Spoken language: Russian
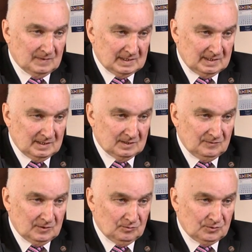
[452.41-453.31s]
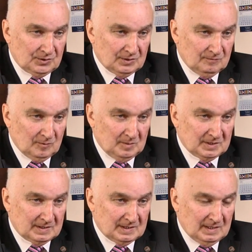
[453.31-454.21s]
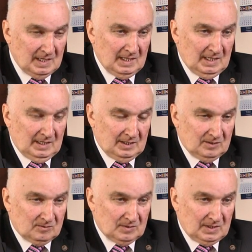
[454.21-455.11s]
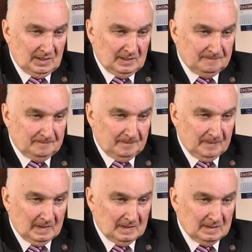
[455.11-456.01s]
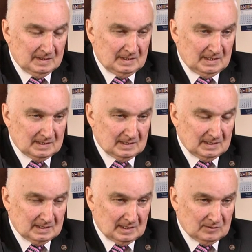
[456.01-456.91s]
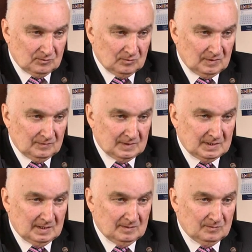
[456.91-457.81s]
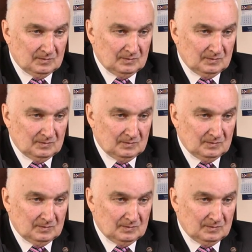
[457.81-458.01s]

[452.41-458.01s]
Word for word: один из ведущих в области хирургии сердца и сосудов, где